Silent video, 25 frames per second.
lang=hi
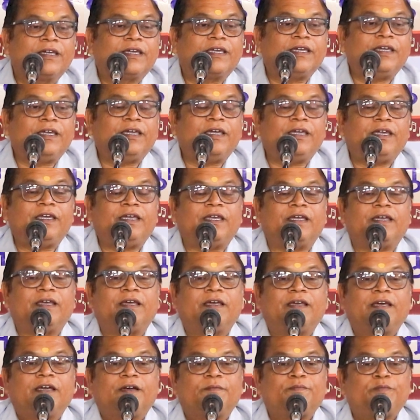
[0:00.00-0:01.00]
कि
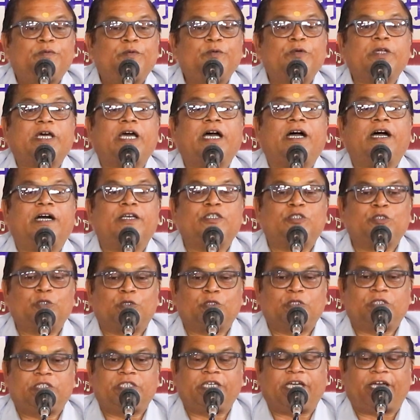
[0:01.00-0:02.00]
पूरा
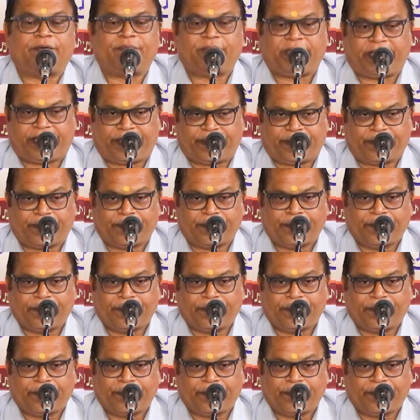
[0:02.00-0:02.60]
अयोध्या में